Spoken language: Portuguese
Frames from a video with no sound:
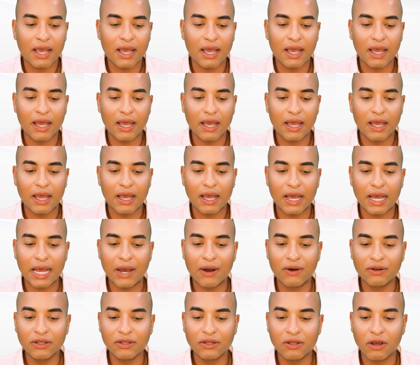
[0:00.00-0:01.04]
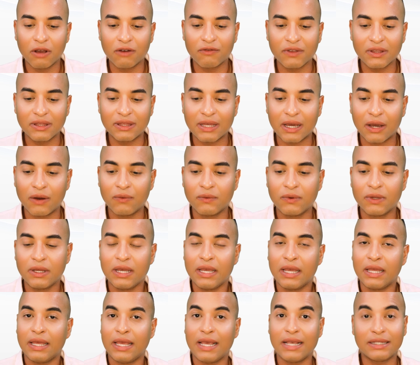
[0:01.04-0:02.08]
Uh, a Uni9, então,
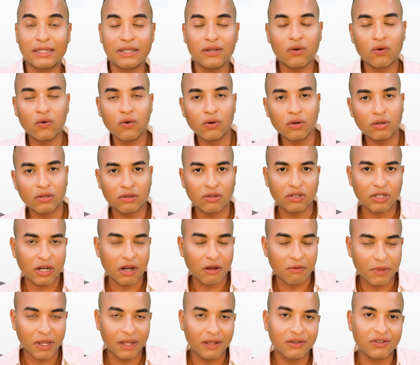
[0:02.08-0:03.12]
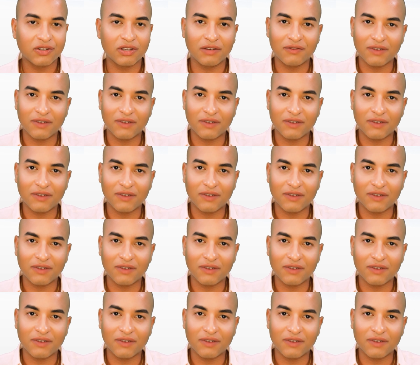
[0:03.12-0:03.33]
esse curso, geralmente,